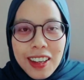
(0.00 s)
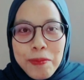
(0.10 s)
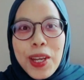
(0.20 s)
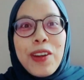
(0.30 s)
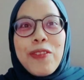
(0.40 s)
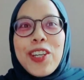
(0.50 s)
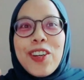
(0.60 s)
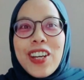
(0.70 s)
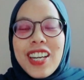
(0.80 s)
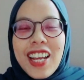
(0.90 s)
bikin video
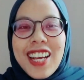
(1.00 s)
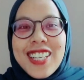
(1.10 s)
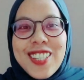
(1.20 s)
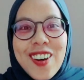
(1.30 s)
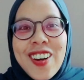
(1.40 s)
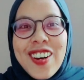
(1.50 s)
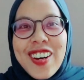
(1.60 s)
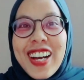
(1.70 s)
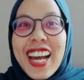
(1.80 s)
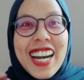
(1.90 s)
ini so
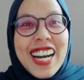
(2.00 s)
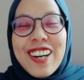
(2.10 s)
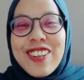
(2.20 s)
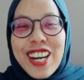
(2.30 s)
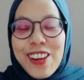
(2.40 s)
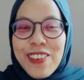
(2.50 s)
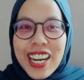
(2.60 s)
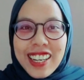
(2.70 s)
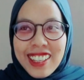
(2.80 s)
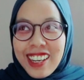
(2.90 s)
karena udah
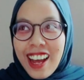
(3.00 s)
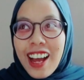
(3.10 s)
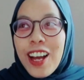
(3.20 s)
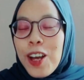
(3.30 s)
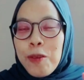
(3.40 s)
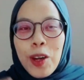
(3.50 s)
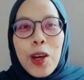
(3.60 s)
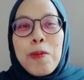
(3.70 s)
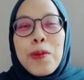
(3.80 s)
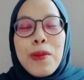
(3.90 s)
lumayan tenang
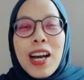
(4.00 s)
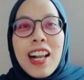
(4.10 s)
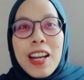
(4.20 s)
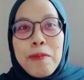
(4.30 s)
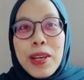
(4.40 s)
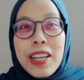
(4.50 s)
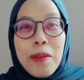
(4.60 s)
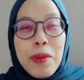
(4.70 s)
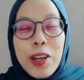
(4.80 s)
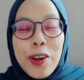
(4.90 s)
walaupun bakalan banyak
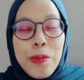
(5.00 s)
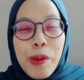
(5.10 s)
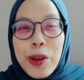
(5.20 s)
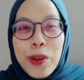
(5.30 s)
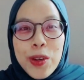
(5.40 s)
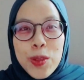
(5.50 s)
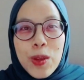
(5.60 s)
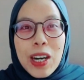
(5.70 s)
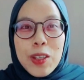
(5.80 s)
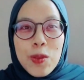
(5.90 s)
background background
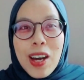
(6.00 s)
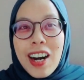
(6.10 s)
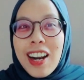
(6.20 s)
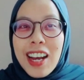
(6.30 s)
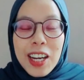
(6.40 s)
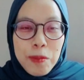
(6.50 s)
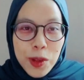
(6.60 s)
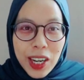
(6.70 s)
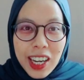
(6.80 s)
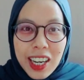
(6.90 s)
suara-suara lain
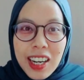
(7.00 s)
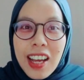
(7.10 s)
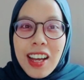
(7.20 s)
mungkin